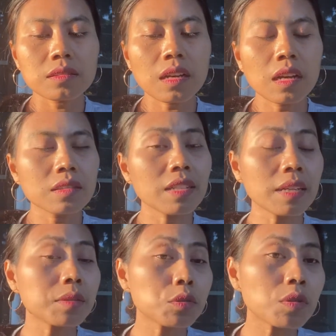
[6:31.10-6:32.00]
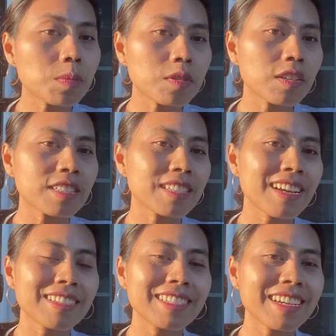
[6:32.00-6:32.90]
dan untuk proses
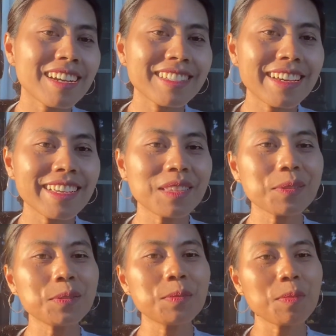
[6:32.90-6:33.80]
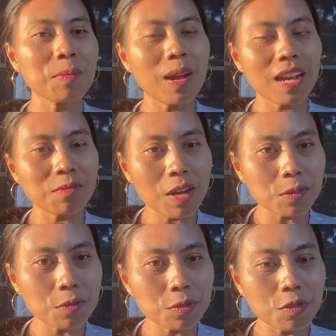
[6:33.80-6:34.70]
skck nya itu memakan
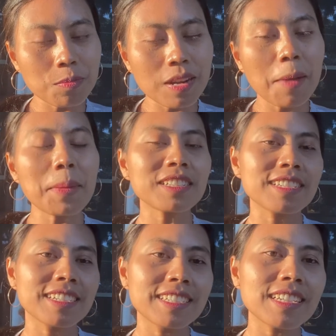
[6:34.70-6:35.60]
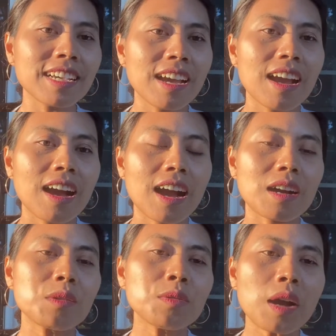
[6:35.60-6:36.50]
waktu cukup lama jadi
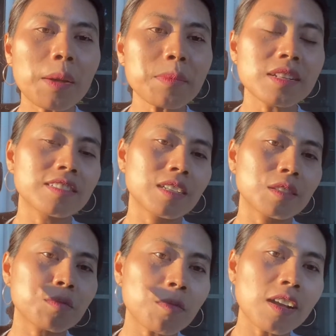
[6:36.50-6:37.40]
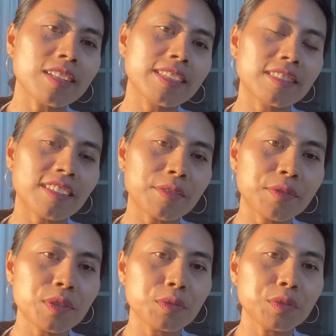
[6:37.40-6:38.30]
aku ambil jadwal
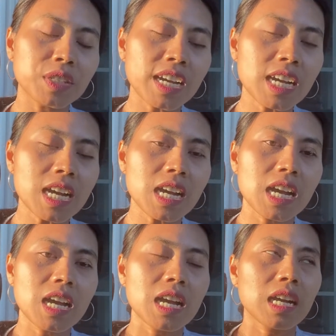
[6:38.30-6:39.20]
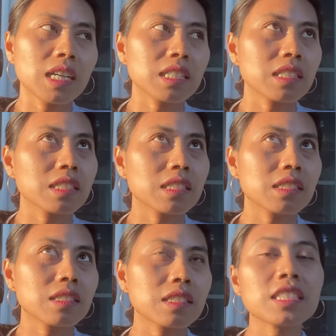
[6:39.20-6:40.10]
interviewnya
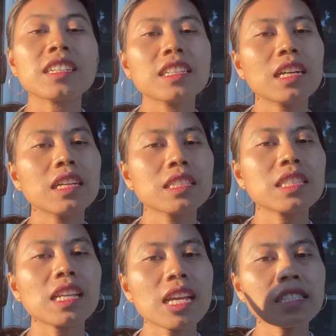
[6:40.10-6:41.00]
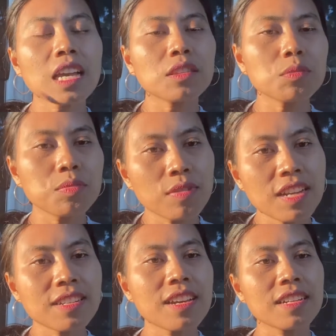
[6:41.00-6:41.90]
sel, uh, setelah satu
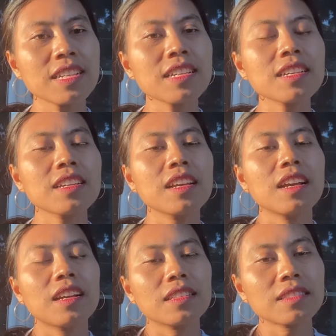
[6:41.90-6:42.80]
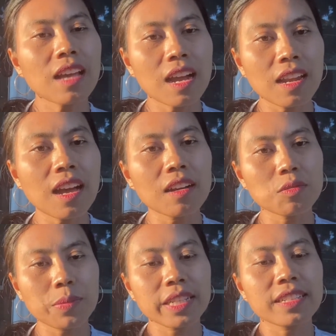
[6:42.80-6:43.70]
bulan dari tanggal aku
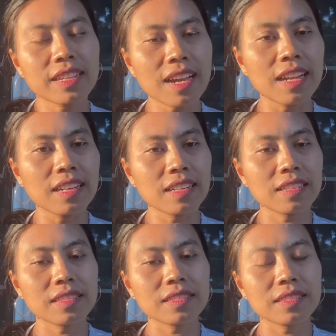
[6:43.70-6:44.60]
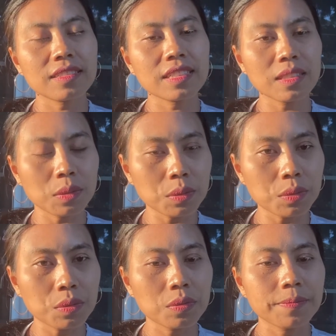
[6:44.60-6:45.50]
medikal
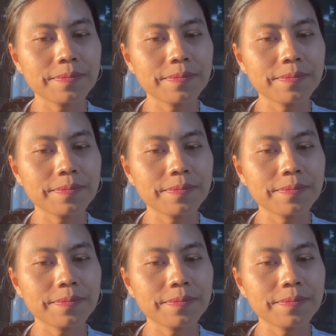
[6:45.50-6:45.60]
itu